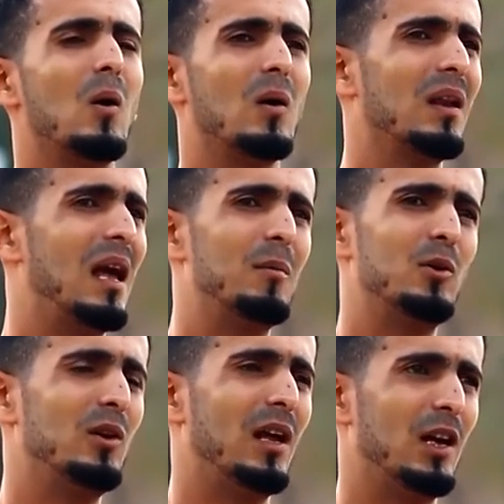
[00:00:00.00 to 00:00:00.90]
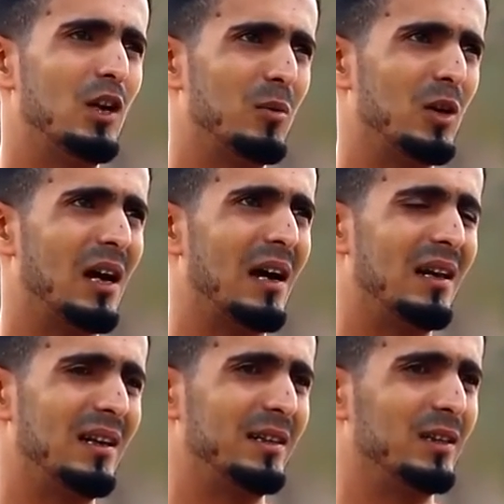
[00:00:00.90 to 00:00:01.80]
الله عملوا اللي عليهم وجاء قال
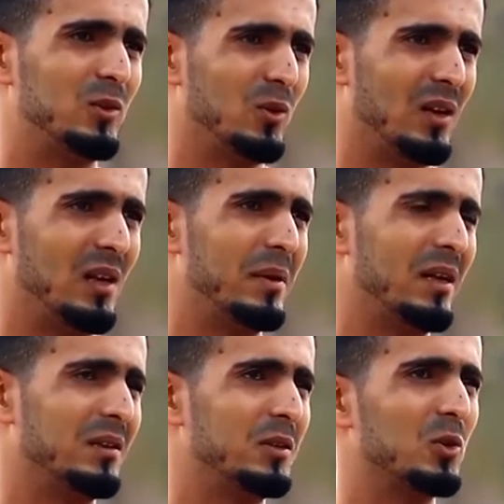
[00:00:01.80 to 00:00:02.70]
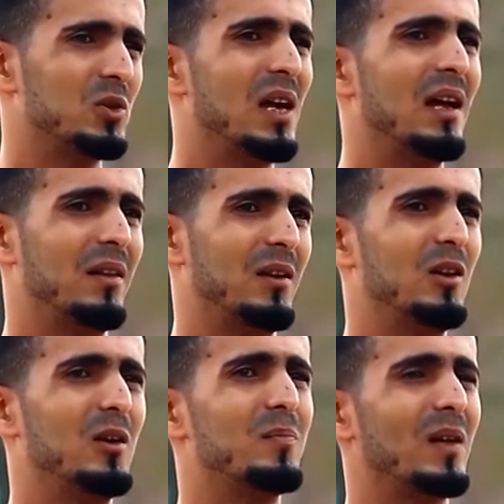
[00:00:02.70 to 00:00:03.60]
لي الدكتور اليمني الدكتور صالح ذيك
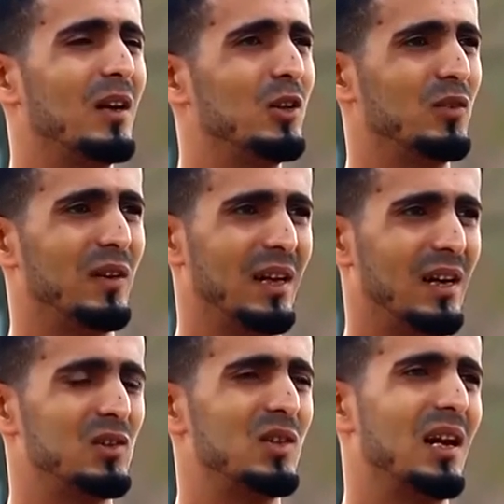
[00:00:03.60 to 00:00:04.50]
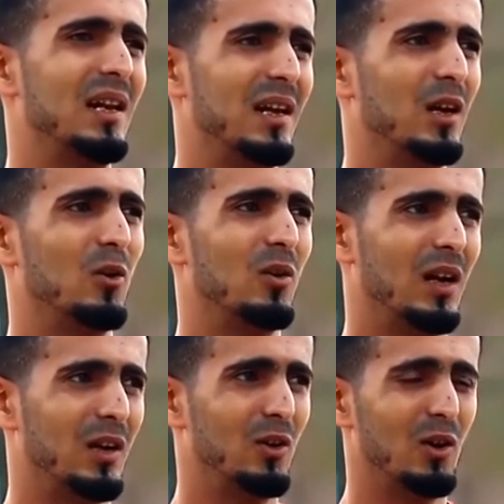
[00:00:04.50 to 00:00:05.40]
اليوم قال لي شوف الجراح الاسترالي اجي اقول
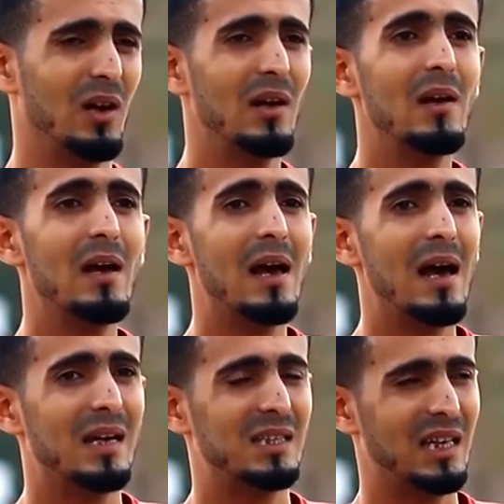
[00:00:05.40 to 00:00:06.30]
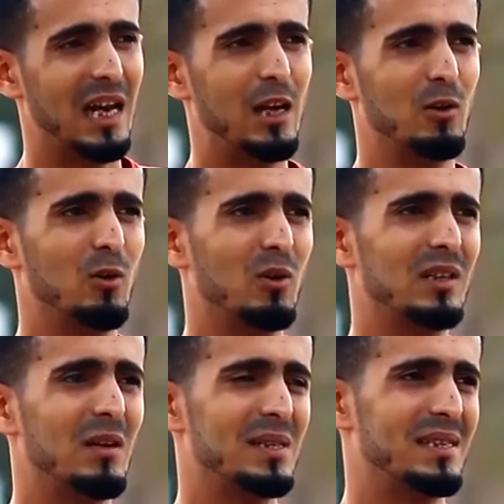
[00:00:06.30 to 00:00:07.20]
لك انه الشرايين
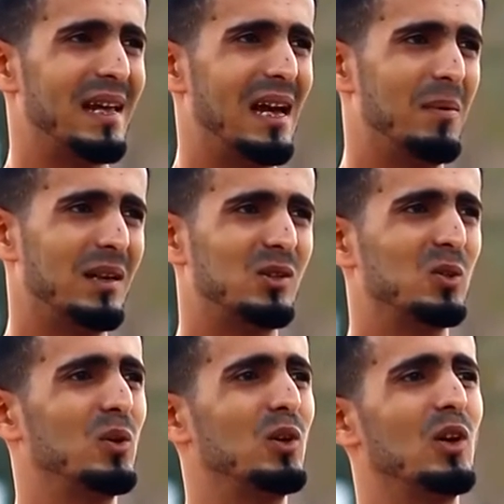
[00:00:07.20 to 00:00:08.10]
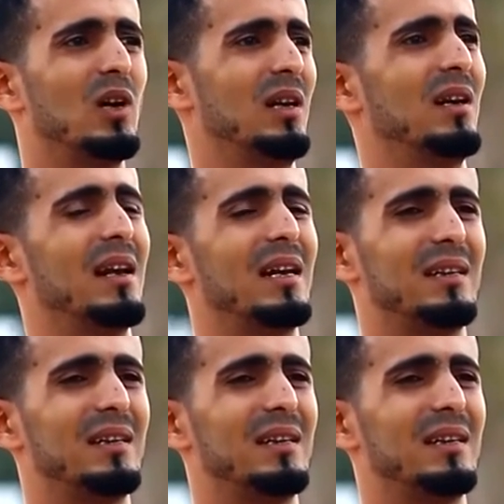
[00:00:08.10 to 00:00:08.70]
والوردة ما استجابتش وانه الرجل